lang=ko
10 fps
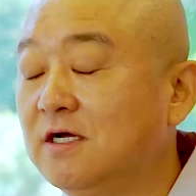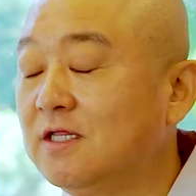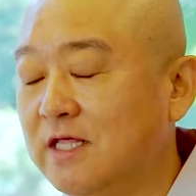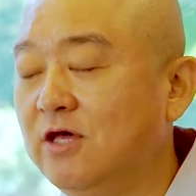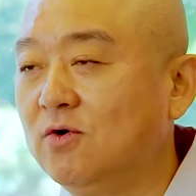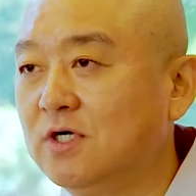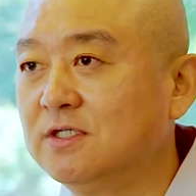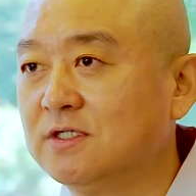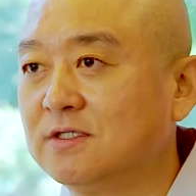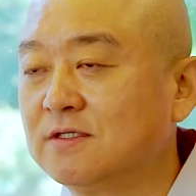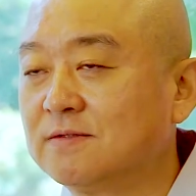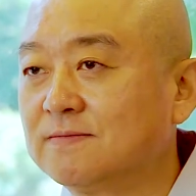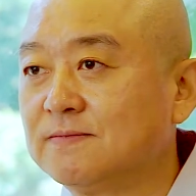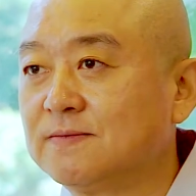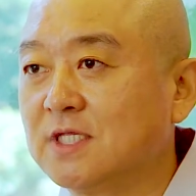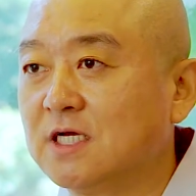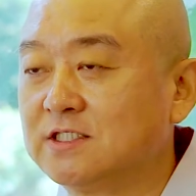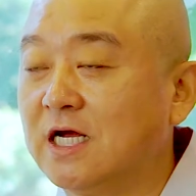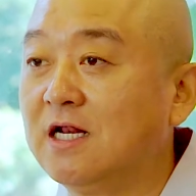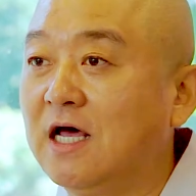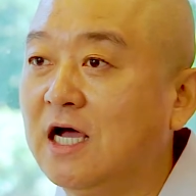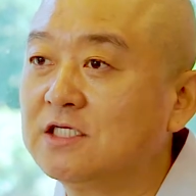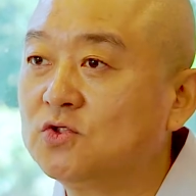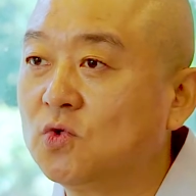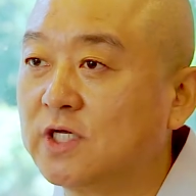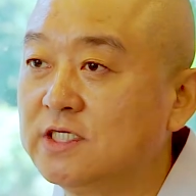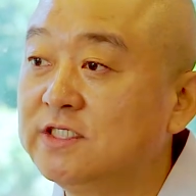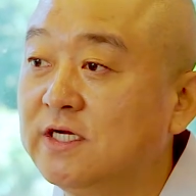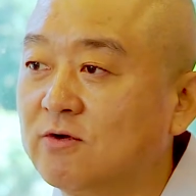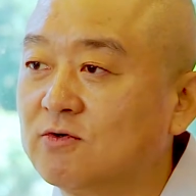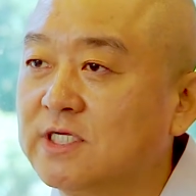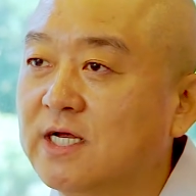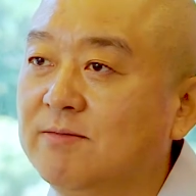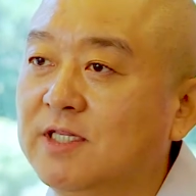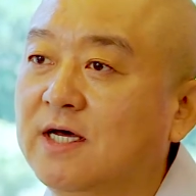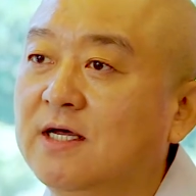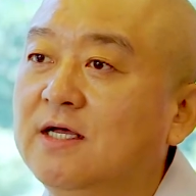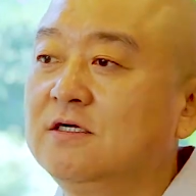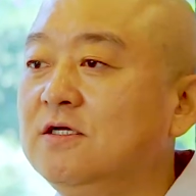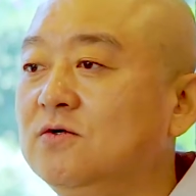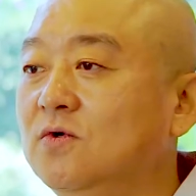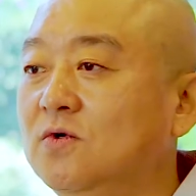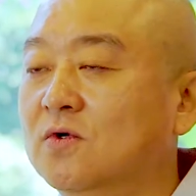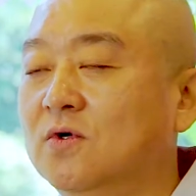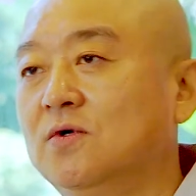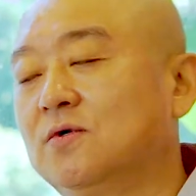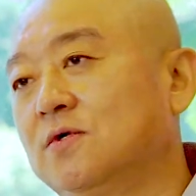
이러한 내용은 잘 아시고 계시리라고 생각합니다. 그리고